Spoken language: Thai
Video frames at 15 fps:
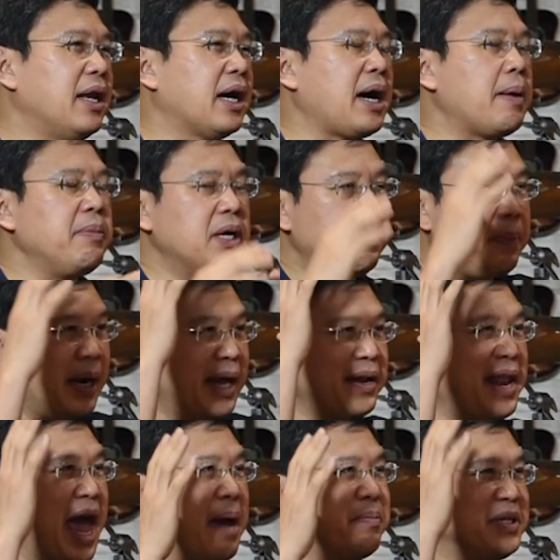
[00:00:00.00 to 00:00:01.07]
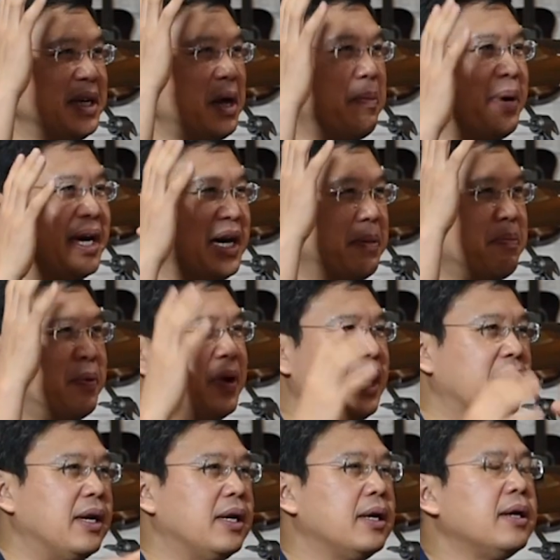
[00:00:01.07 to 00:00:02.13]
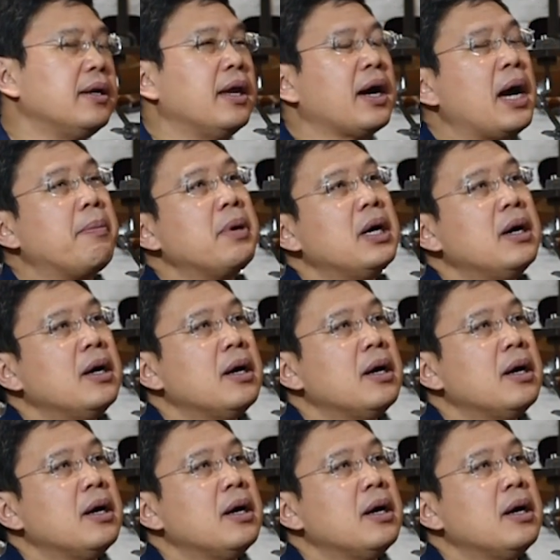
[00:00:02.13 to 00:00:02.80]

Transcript: นะครับหรือพาราไดม์ที่เราไม่เคยเปลี่ยนนะครับ